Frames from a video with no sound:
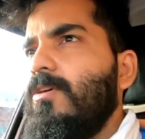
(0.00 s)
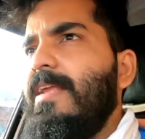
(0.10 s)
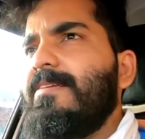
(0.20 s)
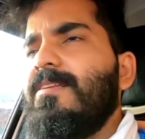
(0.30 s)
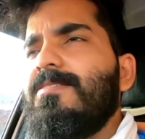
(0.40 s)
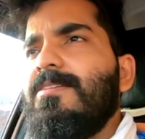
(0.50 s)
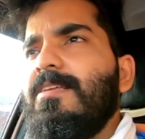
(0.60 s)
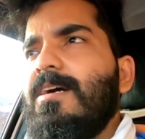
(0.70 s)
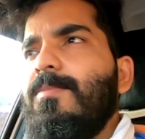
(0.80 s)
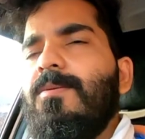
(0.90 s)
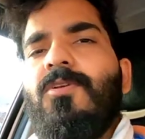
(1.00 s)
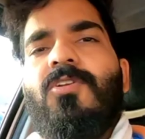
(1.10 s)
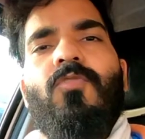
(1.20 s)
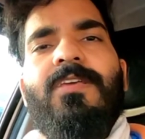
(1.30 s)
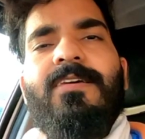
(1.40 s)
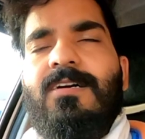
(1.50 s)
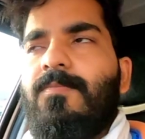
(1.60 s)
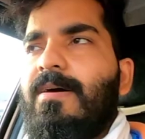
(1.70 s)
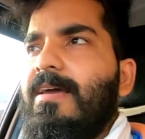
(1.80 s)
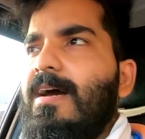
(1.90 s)
तो इलेक्ट्रिसिटी का बिल बिल्कुल ही
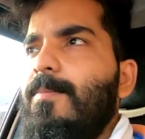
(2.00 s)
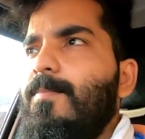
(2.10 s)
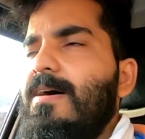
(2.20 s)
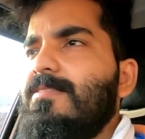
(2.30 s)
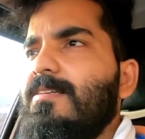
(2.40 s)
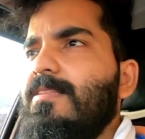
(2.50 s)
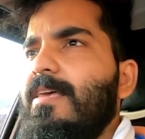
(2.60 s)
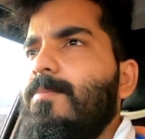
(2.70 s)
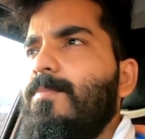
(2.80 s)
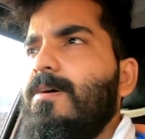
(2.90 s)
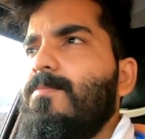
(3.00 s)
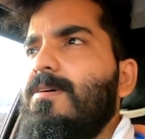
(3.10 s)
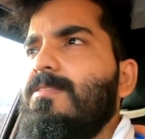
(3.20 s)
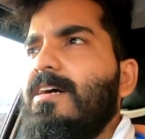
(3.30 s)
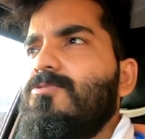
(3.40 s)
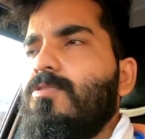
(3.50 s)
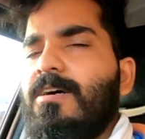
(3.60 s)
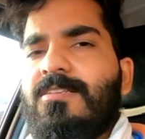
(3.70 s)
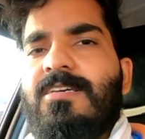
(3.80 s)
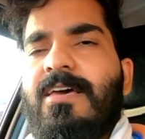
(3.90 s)
कम आएगा आप मान सकते हैं पर मंथ का जो
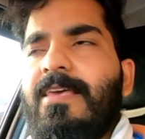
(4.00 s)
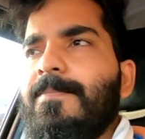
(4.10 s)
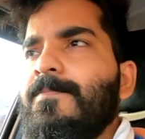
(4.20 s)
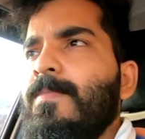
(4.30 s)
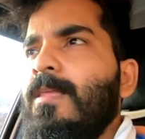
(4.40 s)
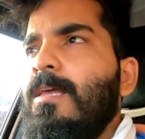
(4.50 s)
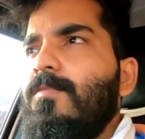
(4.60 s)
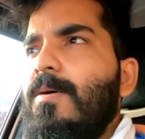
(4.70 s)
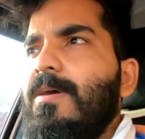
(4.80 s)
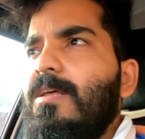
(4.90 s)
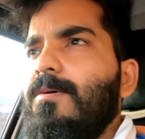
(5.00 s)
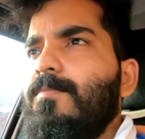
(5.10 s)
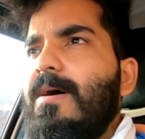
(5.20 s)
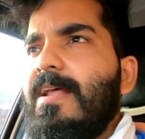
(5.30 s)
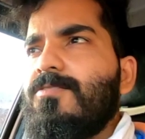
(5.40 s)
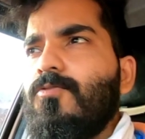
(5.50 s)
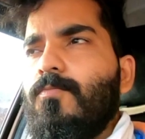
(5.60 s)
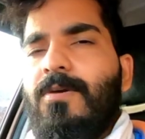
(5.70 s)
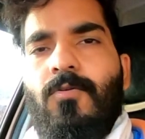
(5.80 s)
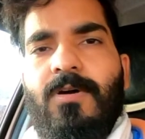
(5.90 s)
खर्चा है वो आपके लगभग बारह सौ
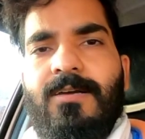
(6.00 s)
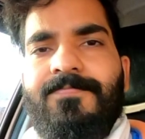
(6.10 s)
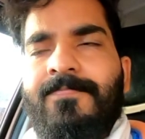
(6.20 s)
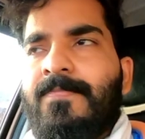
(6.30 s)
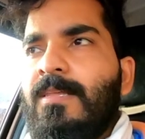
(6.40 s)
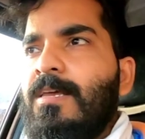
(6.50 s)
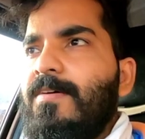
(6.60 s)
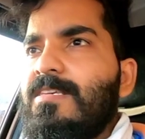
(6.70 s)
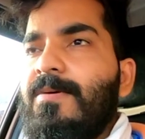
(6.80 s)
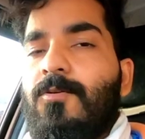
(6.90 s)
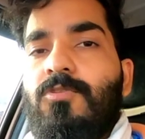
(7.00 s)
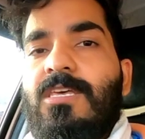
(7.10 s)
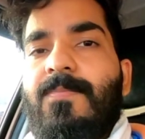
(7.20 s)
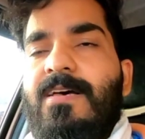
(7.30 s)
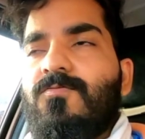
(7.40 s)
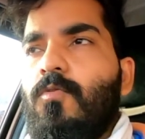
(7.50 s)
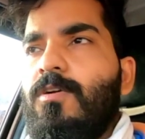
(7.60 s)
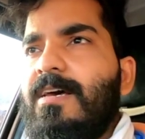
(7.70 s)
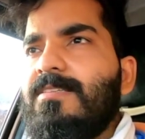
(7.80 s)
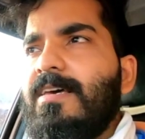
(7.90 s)
रुपये होगा वैसे मेरे खुद के पास
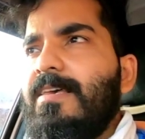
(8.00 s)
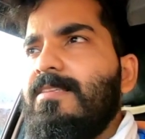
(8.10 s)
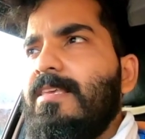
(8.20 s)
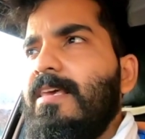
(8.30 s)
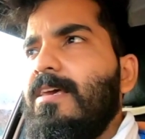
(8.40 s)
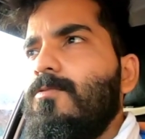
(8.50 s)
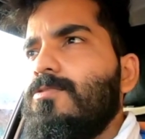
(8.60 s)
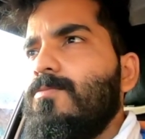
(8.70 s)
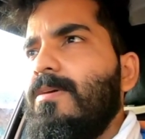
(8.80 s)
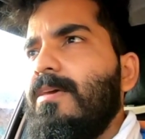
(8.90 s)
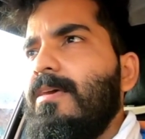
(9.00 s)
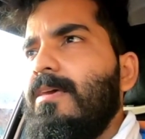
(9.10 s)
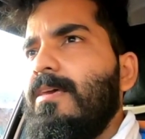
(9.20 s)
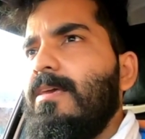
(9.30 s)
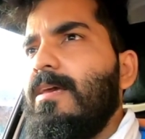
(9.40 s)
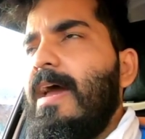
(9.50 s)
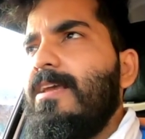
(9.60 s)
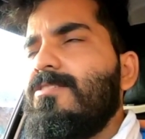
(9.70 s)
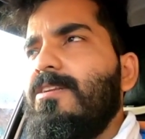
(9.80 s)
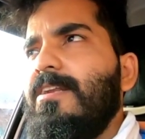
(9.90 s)
वोल्टास का सी है उसमें
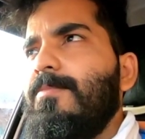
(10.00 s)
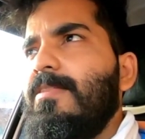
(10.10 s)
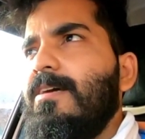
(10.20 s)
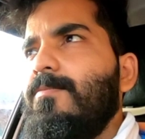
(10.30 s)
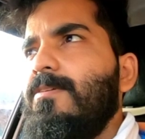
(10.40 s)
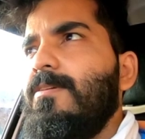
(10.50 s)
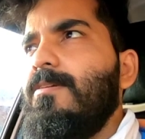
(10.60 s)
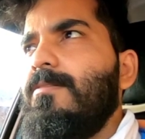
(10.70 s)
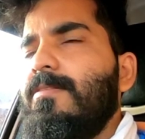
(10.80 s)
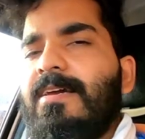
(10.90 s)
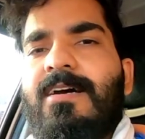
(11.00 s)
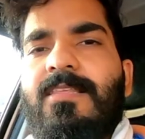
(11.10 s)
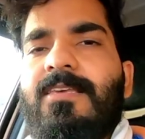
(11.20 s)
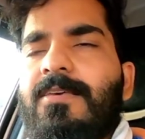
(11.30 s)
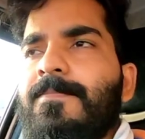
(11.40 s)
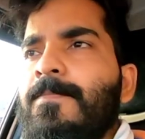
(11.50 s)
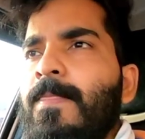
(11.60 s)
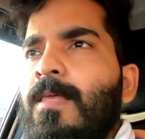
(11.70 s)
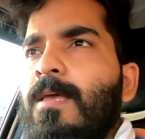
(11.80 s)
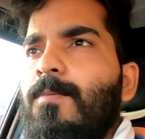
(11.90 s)
आइशर रेटिंग मैंने कभी देखा नहीं है
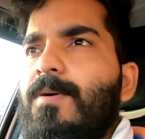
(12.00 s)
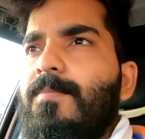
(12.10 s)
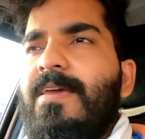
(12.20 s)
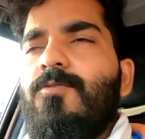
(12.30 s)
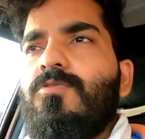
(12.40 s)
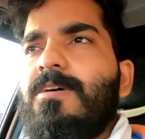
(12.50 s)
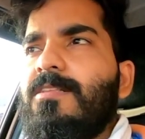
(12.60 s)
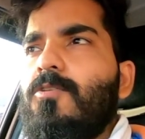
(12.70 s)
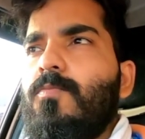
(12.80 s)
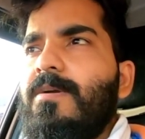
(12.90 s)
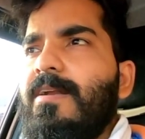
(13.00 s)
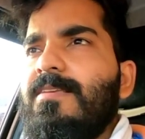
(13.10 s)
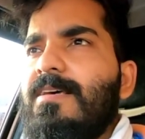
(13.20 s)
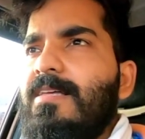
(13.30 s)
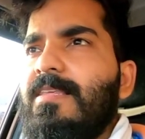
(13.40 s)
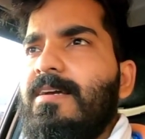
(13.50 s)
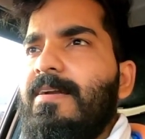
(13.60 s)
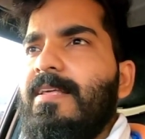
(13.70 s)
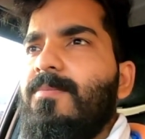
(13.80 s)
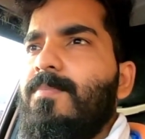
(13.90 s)
पर मैं यूज़ करता हूँ पर डे सात एक
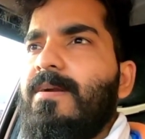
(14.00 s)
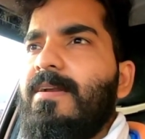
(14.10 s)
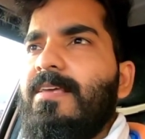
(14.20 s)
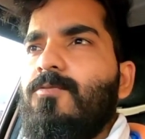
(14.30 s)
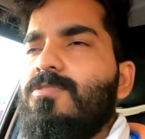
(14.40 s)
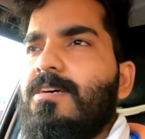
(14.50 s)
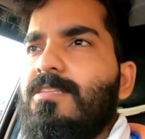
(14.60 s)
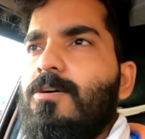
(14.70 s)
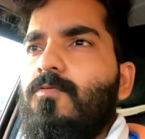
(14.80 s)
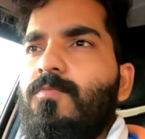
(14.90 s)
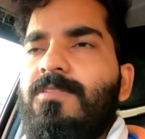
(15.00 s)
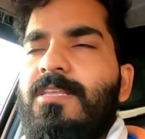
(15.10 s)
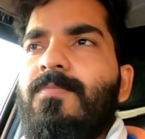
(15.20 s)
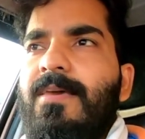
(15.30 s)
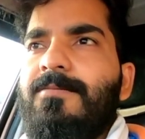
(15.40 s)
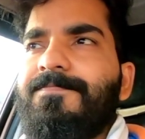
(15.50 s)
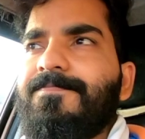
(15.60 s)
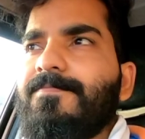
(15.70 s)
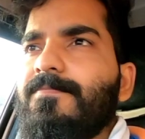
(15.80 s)
घंटे पर डे यूज़ करता हूँ वो भी दिन में